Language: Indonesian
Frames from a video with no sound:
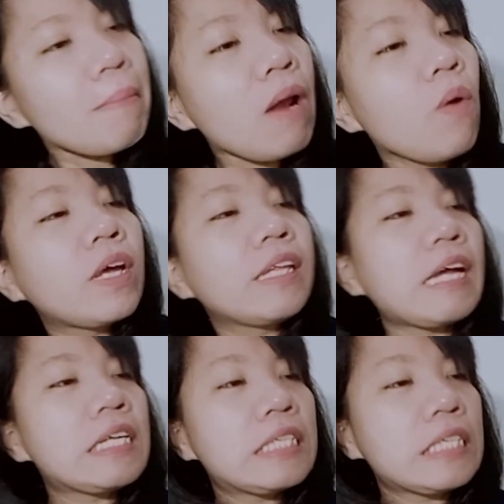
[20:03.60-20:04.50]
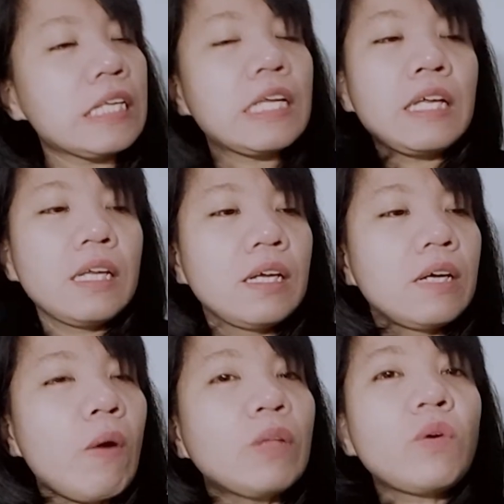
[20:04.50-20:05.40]
loh kita di sini.
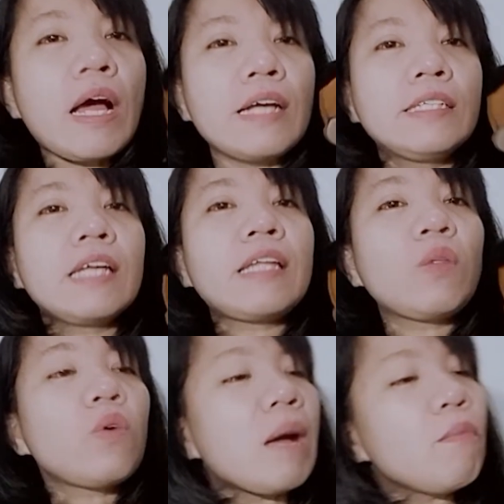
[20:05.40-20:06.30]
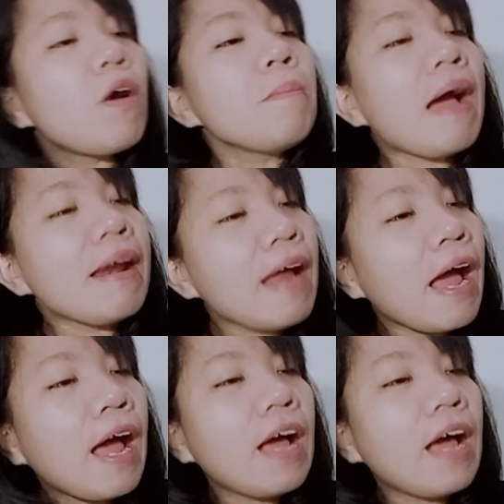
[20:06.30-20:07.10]
Waktu kakak cerita itu kamu kemana?